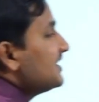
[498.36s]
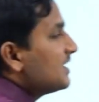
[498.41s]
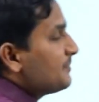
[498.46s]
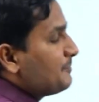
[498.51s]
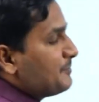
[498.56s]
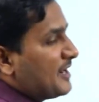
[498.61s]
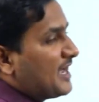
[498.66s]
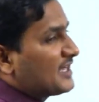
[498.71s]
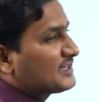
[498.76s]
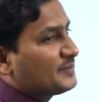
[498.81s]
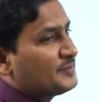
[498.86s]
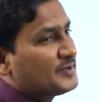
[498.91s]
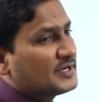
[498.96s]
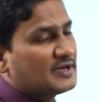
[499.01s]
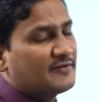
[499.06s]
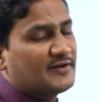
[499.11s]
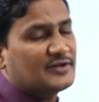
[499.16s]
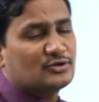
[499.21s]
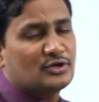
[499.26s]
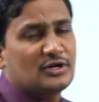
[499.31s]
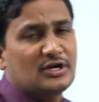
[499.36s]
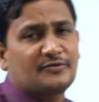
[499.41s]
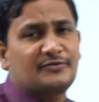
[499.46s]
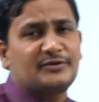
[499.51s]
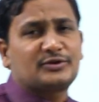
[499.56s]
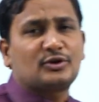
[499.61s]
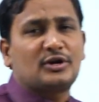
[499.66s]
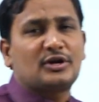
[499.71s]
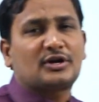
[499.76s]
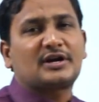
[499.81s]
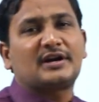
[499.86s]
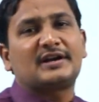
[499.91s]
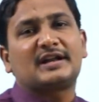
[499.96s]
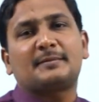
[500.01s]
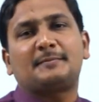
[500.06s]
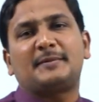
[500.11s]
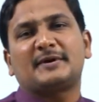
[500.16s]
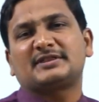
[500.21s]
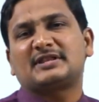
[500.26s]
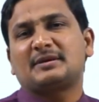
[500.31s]
ఈ ప్రాథమిక విధుల విధుల యొక్క
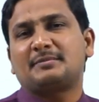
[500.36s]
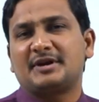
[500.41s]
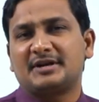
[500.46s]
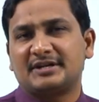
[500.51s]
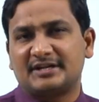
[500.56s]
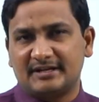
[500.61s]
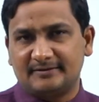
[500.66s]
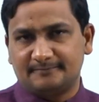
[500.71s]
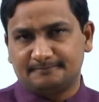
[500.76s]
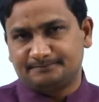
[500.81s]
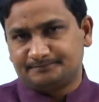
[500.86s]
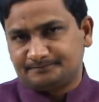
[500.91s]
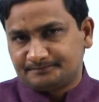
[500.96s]
నేపథ్యం ఏంటి